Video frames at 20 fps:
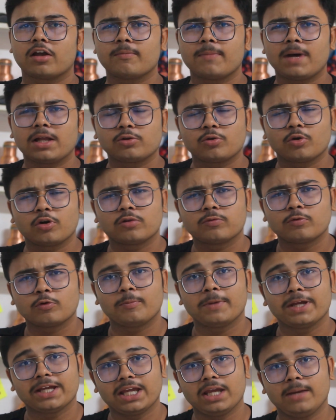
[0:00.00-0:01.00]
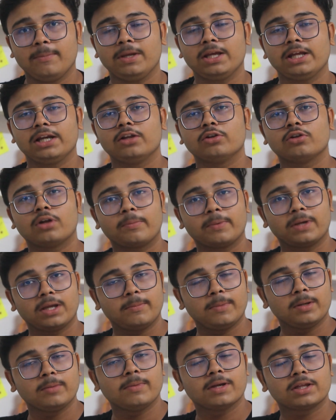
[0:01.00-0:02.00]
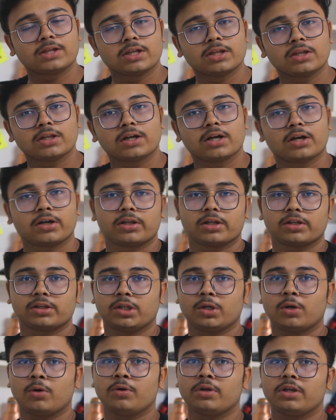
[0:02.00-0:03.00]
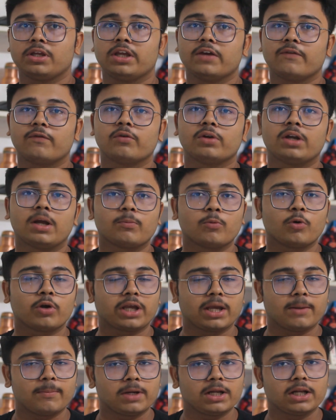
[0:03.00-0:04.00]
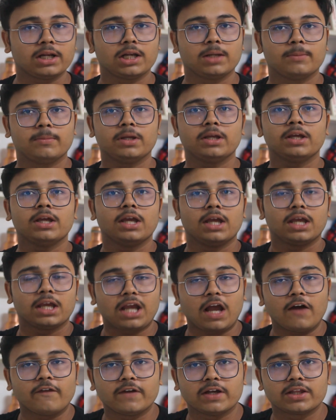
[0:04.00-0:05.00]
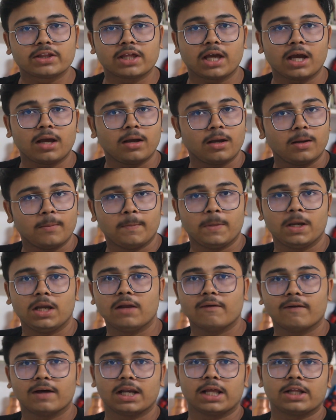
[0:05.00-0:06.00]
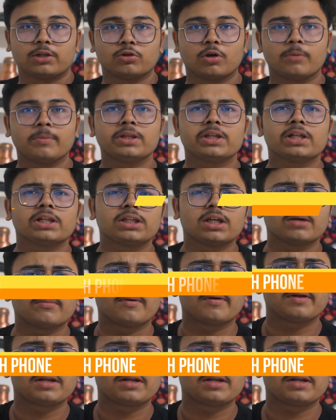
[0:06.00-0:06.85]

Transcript: अगर मैं बात करूँ इस फोन में गेमिंग के लिए तो आप गेमिंग भी अच्छे से कर सकते हो ये फोन आपको कैमरे के लिए भी काफी अच्छा मिलने वाला है तो अभी चलते हैं